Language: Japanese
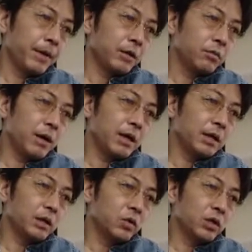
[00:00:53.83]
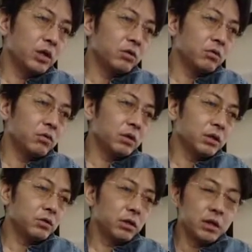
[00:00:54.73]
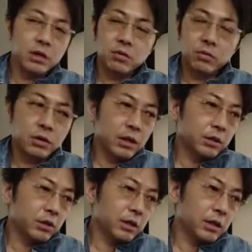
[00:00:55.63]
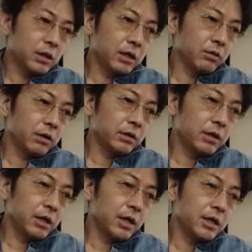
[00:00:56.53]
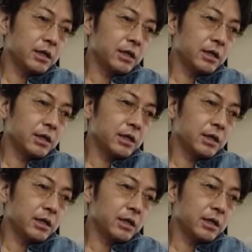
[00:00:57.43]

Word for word: あとまあ、あの犬を一緒に日本から連れて行きたいとかですね。